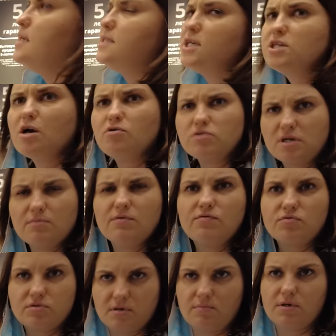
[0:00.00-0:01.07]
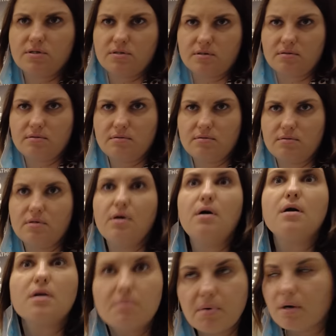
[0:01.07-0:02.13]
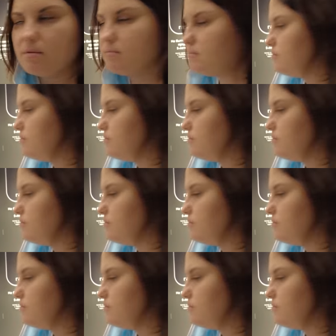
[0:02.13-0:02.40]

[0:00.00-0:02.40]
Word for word: Знаешь, какое самое вкусное мясо? Рыба.